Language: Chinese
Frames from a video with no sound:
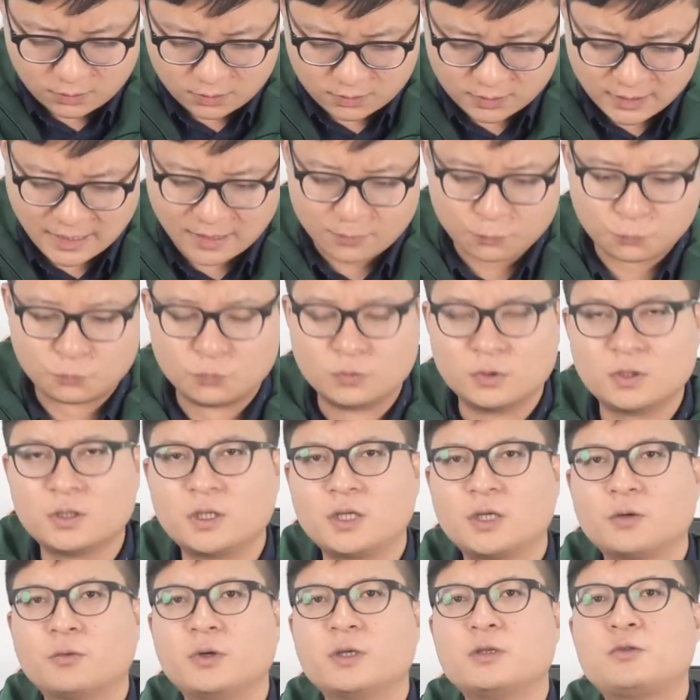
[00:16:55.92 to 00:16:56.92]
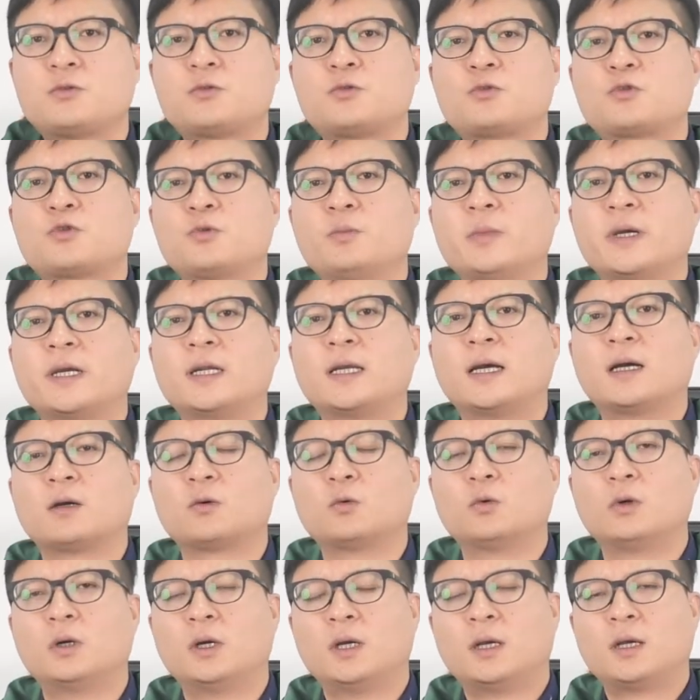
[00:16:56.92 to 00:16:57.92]
债务。因为中美两
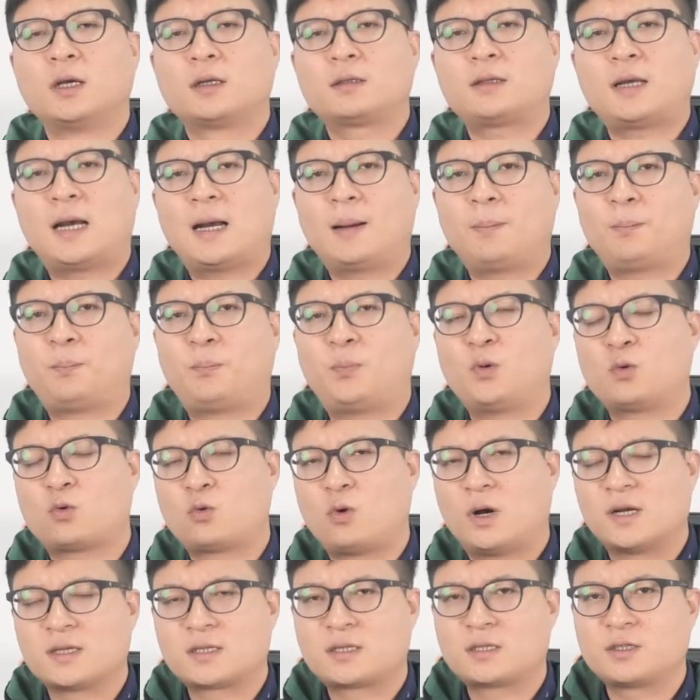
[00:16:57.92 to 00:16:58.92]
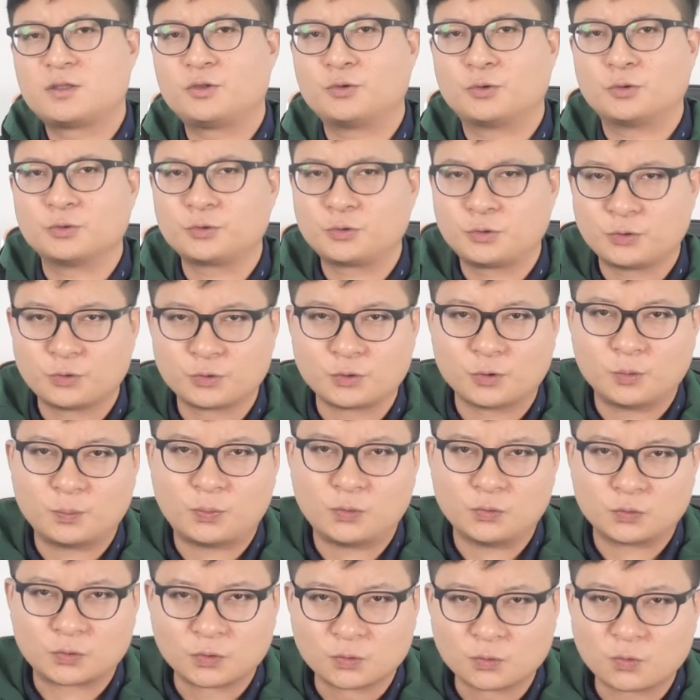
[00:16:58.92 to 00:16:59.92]
国。它不光是有拥有
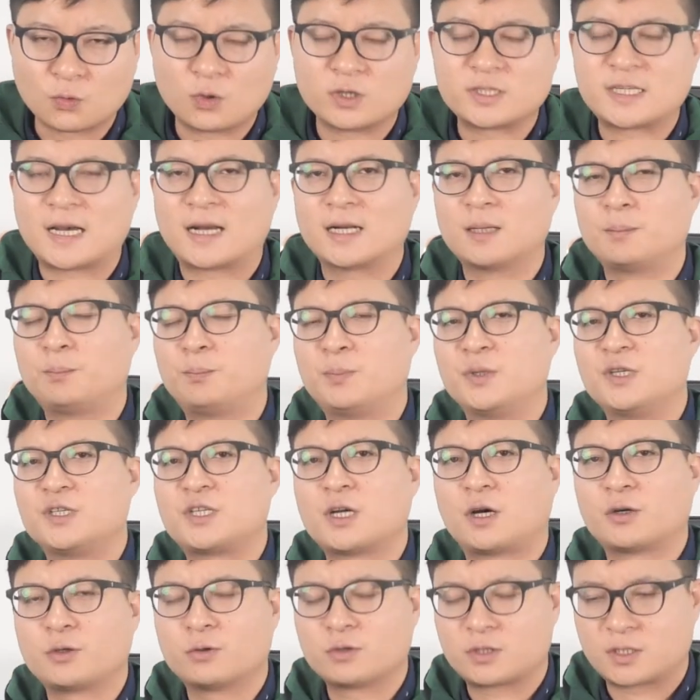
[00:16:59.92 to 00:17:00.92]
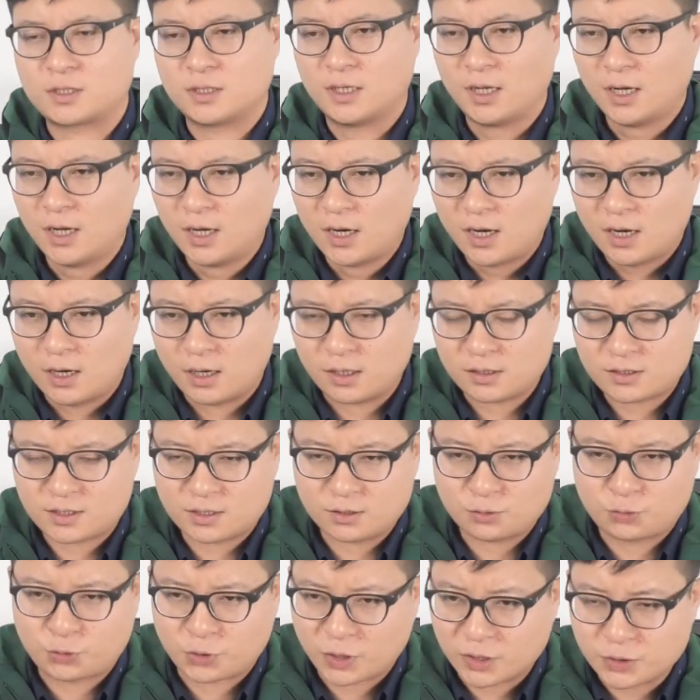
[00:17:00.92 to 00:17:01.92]
普通国家的比较优势，而
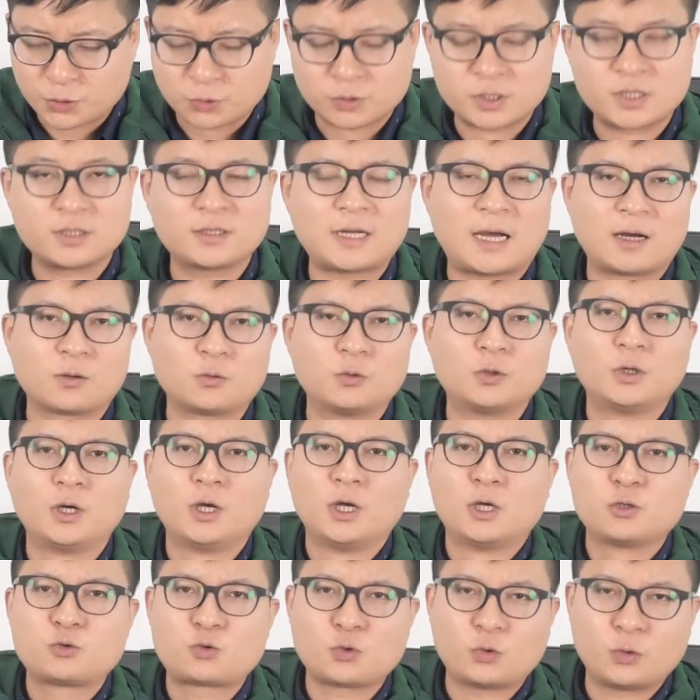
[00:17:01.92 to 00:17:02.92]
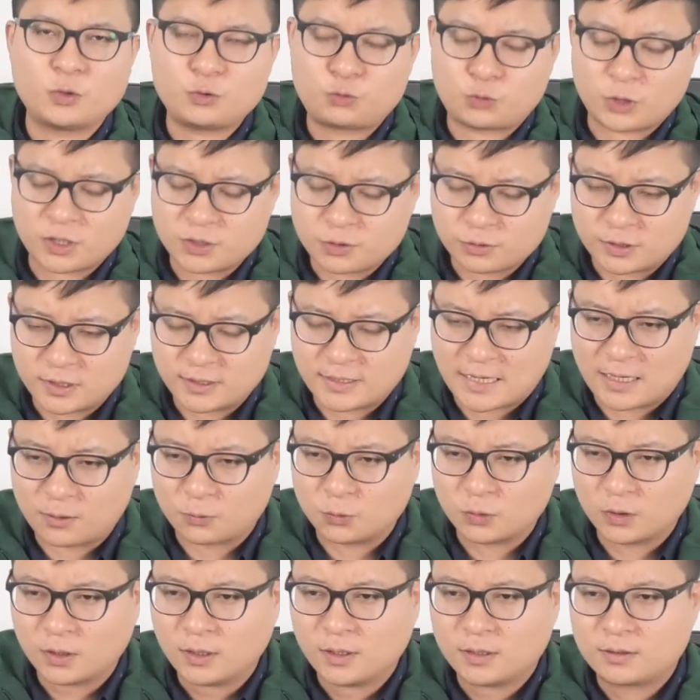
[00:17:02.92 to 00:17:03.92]
是全球性大国。作为全球性大国，